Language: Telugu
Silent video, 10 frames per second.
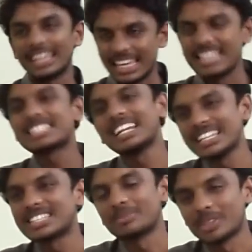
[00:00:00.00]
బ్రదర్ ఏం
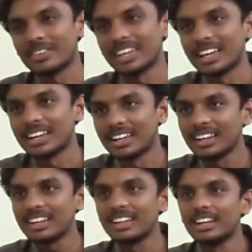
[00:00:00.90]
స్టడీ చేసి చెప్తావయ్యా
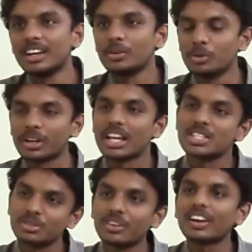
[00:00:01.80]
నువ్వు
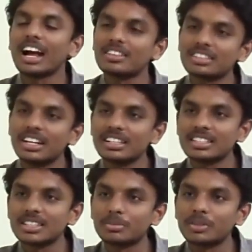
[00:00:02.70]
క్రైస్తవుడు కాదో స్టడీ
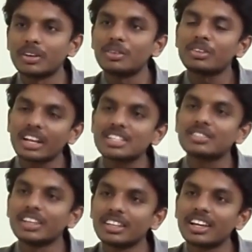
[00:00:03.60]
చేసి చెప్తావా నువ్వు
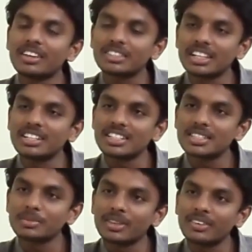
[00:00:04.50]
క్రైస్తవుడు ఎందుకయ్యో స్టడీ చేసి